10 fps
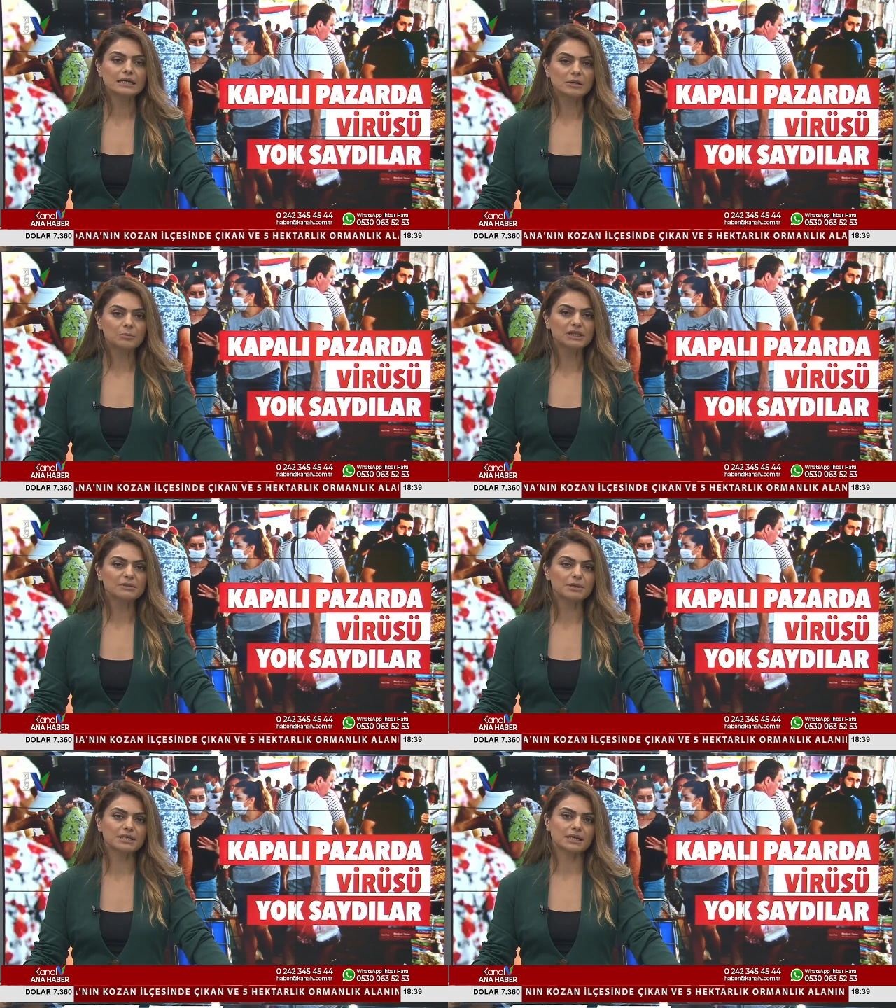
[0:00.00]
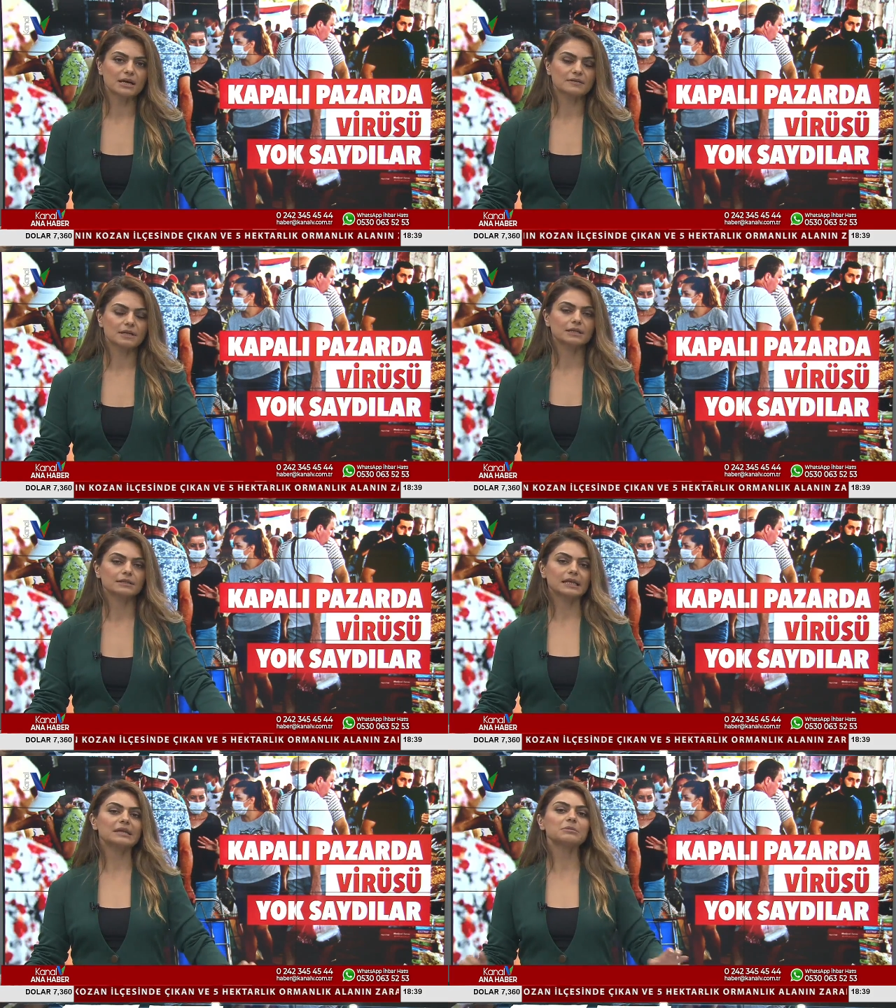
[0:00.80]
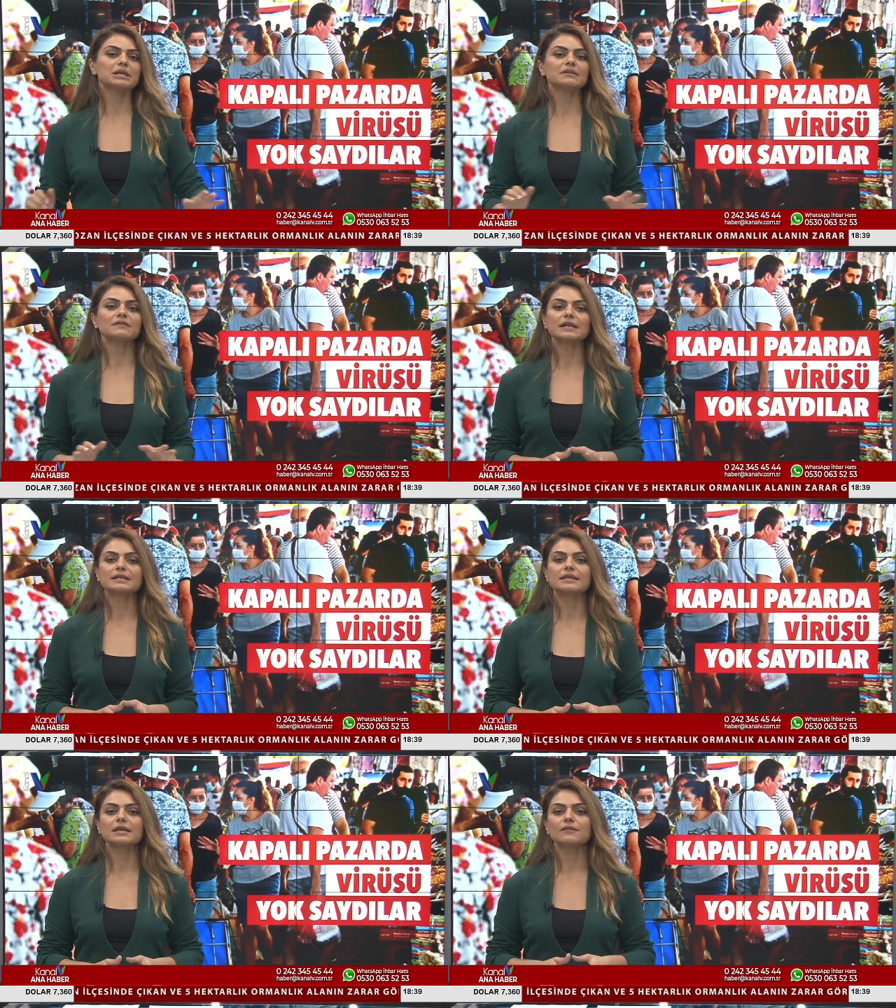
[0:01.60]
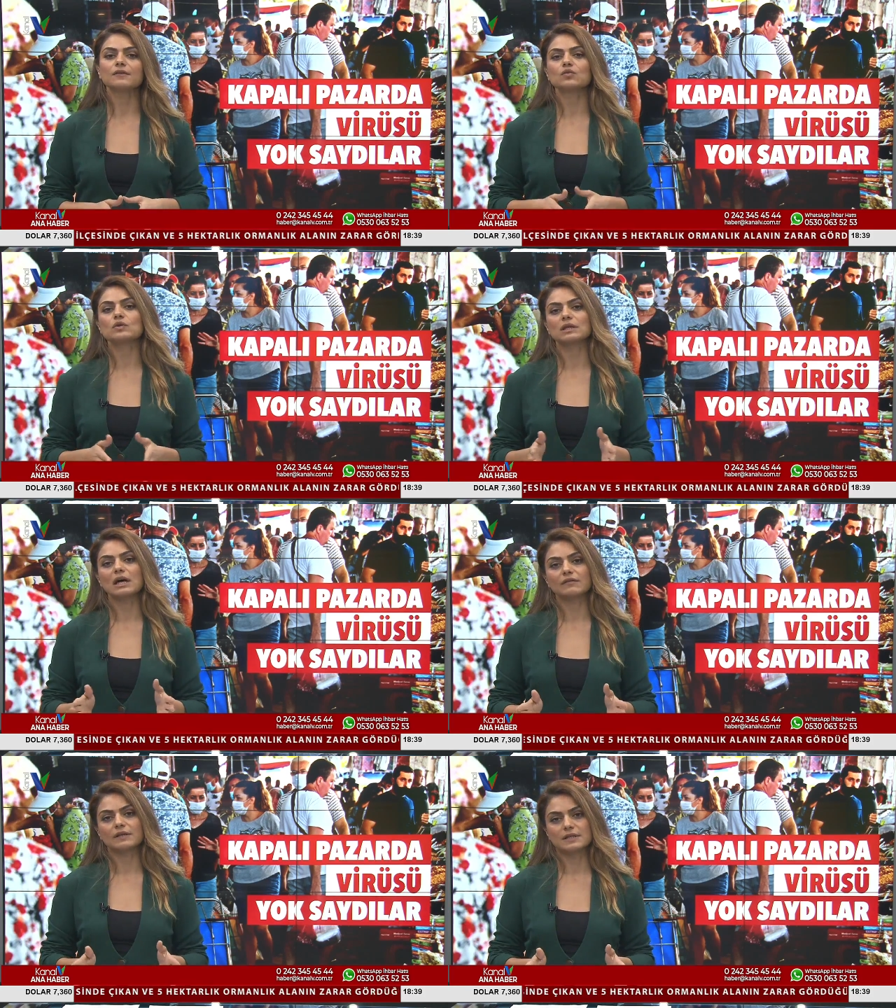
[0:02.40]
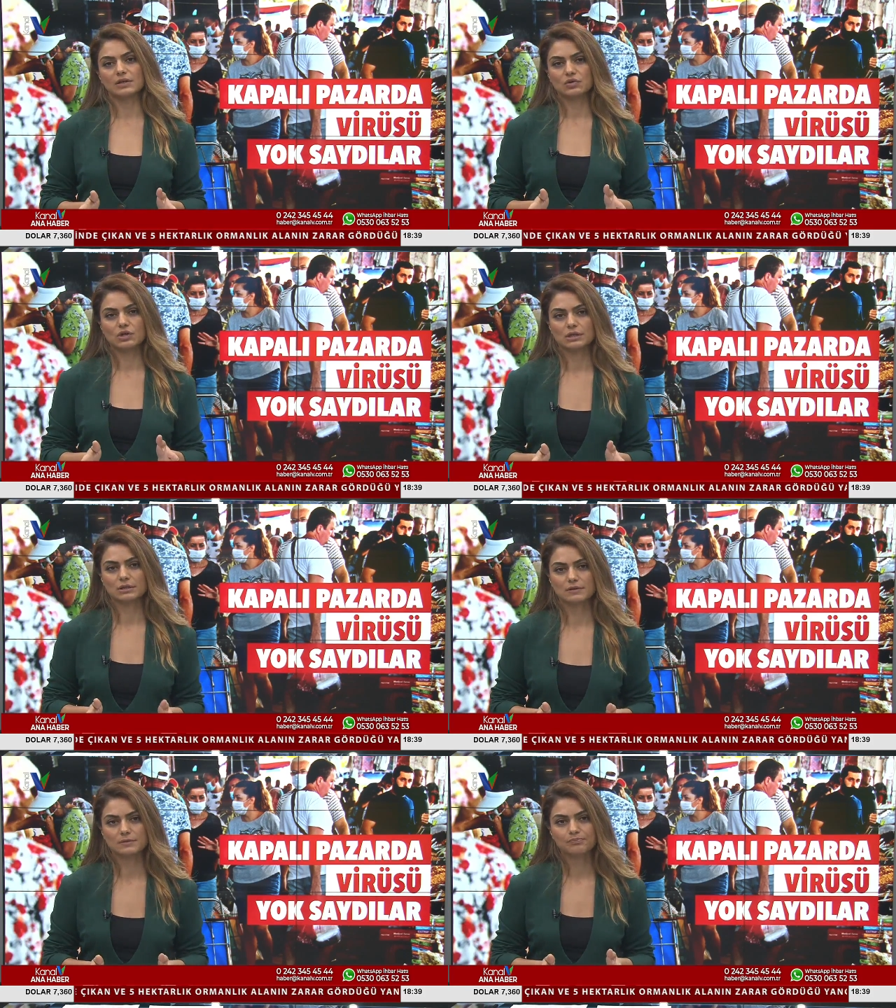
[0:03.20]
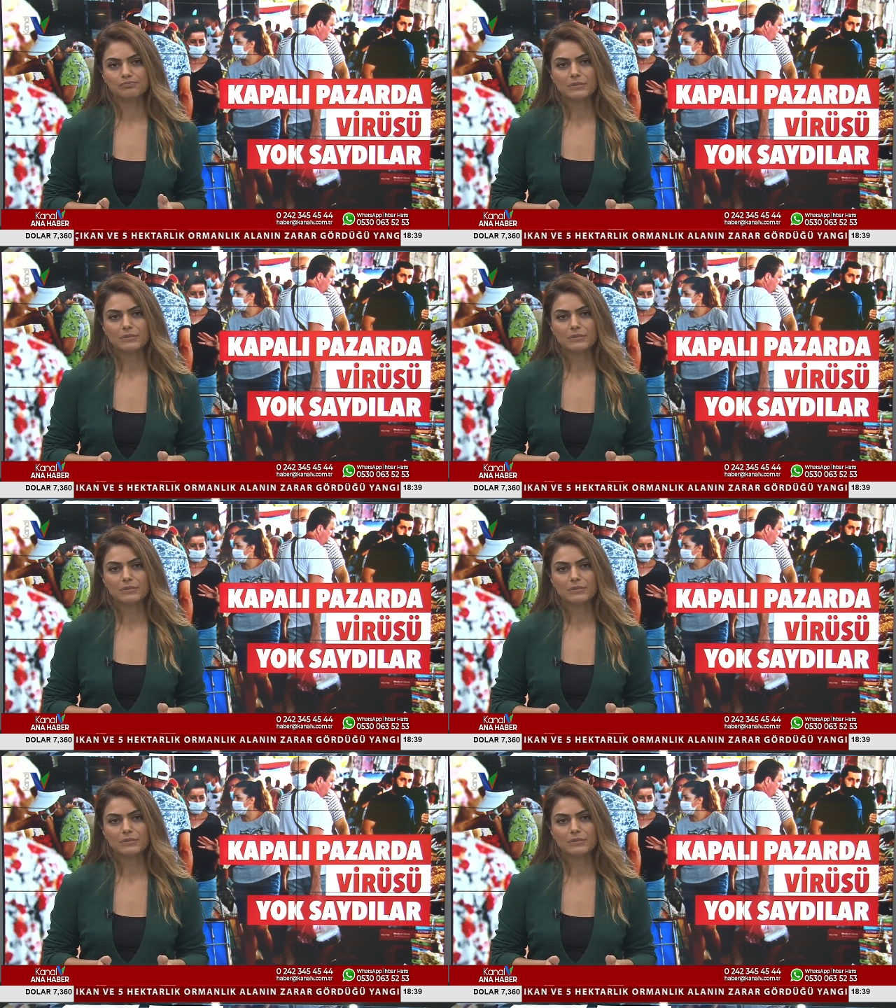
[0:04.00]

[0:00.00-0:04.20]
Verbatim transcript: kapalı pazarda deyim yerinde ise virüse davetiye çıkarıldı.